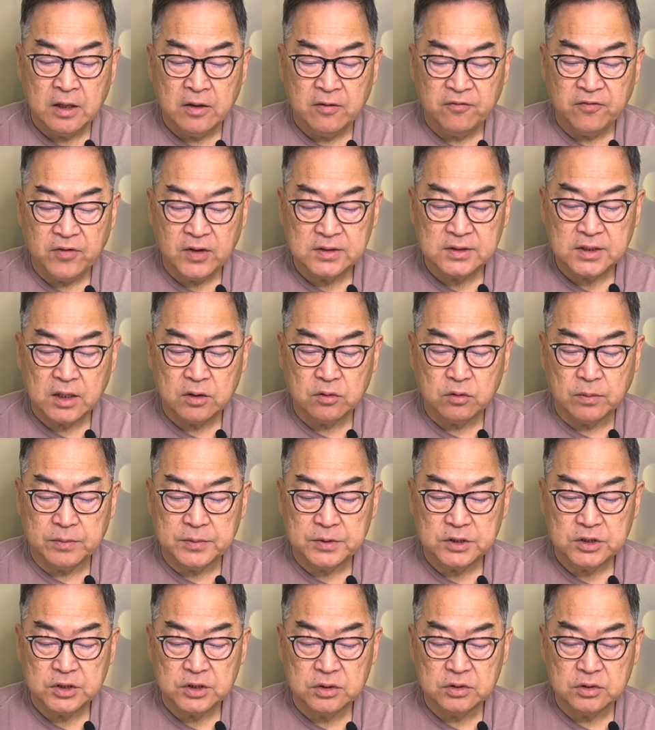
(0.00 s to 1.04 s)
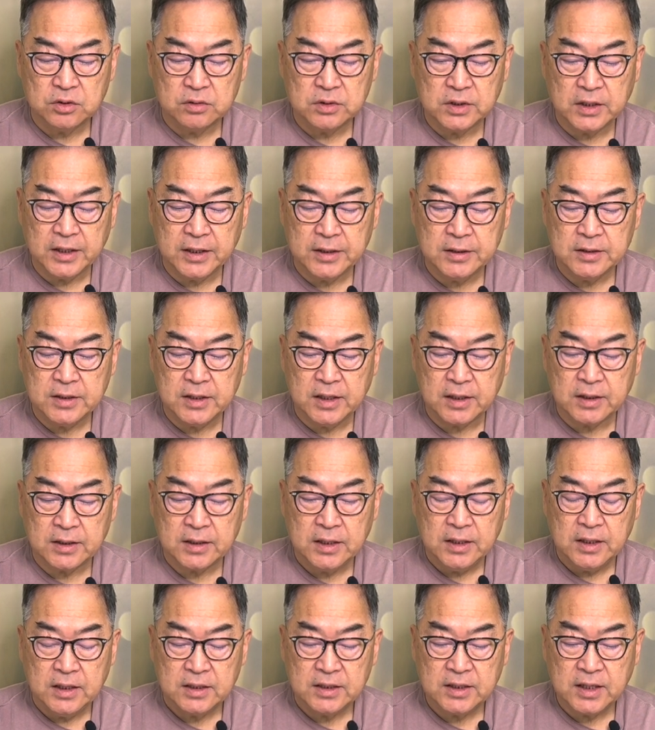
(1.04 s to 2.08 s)
放在我们四周的恩典
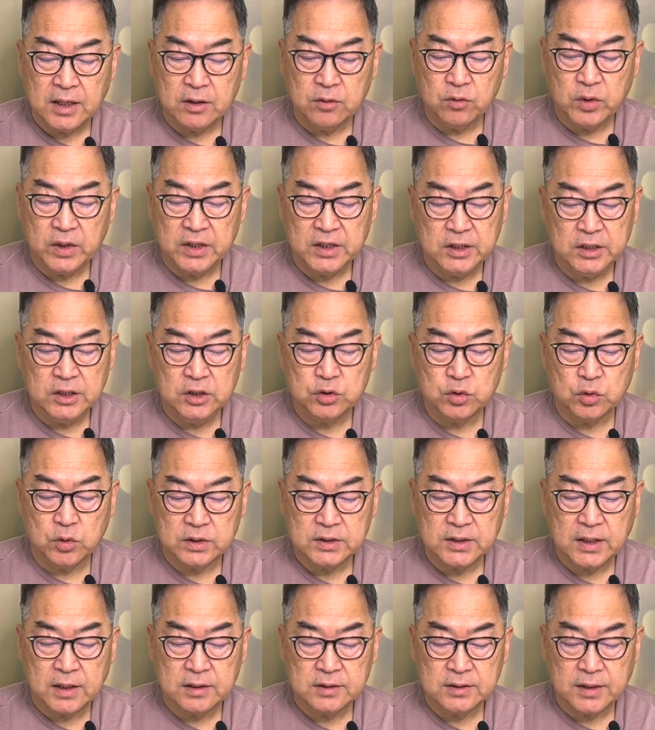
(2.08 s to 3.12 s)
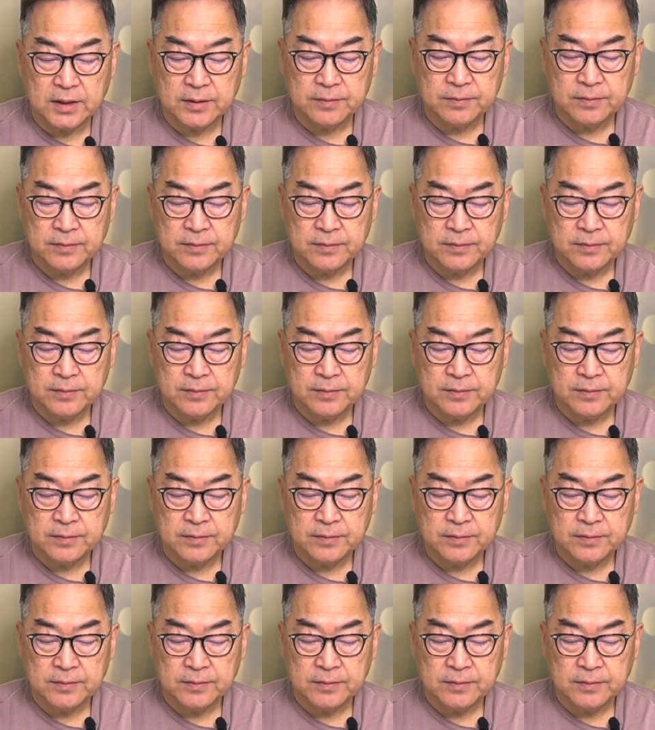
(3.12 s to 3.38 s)
看为理所当然，